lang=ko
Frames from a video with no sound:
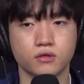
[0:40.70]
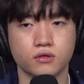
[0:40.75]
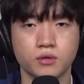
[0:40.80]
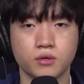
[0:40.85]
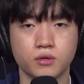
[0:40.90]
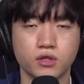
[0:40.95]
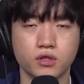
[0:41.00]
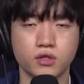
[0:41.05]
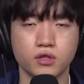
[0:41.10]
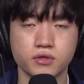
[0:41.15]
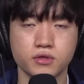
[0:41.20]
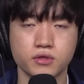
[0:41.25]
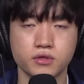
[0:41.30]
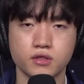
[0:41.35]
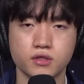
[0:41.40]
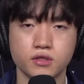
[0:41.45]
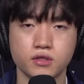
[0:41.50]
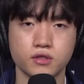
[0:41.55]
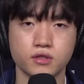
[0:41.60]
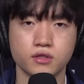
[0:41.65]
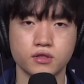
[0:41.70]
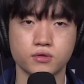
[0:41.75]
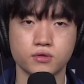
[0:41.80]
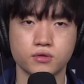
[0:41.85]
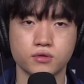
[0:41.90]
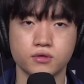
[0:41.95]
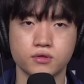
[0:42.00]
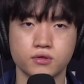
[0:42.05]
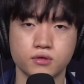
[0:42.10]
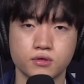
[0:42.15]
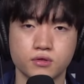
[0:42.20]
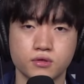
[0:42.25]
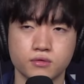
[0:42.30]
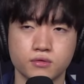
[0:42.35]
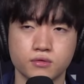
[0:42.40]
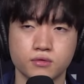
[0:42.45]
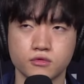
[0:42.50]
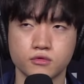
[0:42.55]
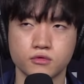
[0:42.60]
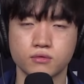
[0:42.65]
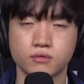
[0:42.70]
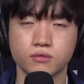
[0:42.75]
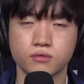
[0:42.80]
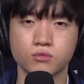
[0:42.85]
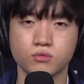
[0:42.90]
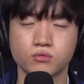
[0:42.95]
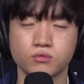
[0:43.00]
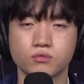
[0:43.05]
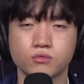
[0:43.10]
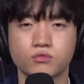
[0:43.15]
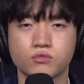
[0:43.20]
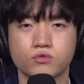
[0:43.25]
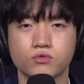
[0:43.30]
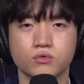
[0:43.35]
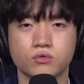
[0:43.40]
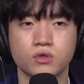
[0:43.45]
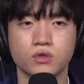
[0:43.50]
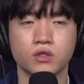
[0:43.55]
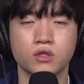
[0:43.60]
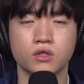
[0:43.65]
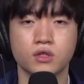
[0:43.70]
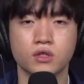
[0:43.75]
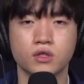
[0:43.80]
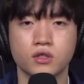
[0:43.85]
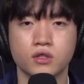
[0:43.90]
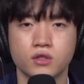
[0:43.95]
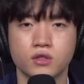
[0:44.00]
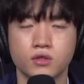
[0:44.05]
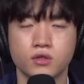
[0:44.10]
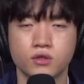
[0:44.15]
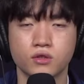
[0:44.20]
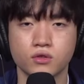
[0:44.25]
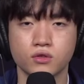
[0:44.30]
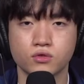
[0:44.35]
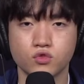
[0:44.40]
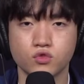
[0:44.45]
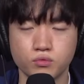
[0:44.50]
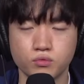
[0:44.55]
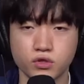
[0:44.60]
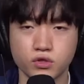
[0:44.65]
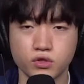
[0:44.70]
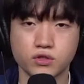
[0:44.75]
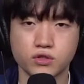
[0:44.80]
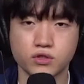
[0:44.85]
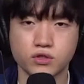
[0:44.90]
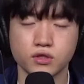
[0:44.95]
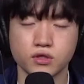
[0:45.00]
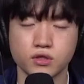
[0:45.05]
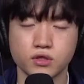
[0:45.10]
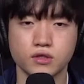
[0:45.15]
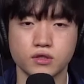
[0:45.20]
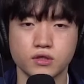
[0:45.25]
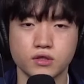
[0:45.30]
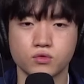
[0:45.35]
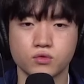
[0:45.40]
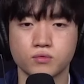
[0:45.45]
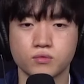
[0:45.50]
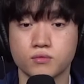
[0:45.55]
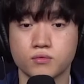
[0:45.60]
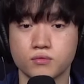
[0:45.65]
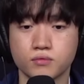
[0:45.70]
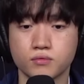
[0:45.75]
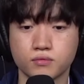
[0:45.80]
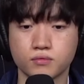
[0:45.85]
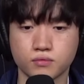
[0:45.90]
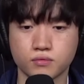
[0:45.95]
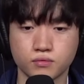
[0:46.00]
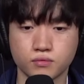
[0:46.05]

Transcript: 이번 MSI에서 좀 준비 과정이 좀